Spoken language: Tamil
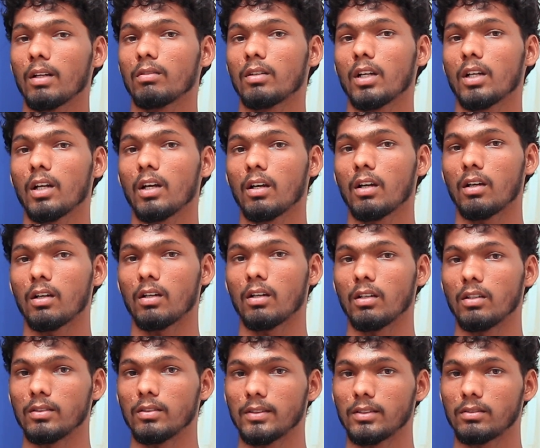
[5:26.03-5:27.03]
அளவுக்கெல்லாம்
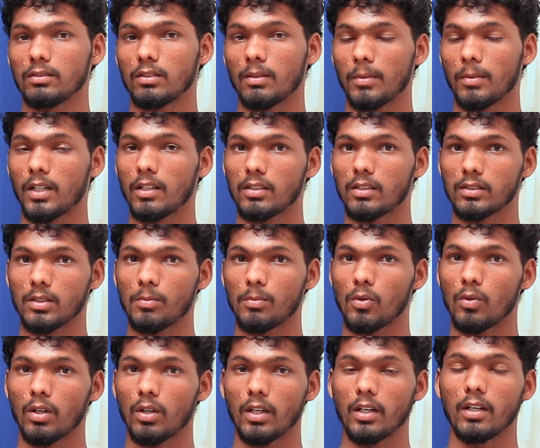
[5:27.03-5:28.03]
தமிழ்நாட்டு
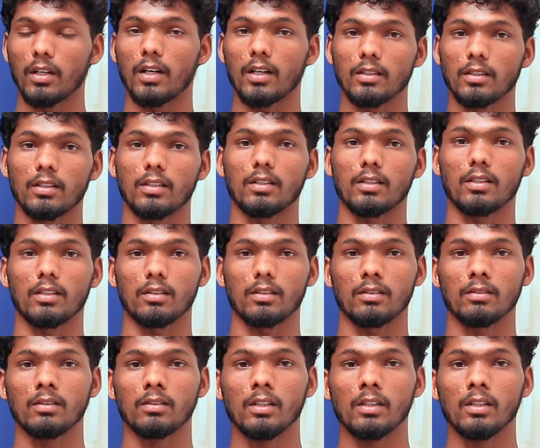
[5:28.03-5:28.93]
சம்பவங்களில் நடந்திருக்கிறது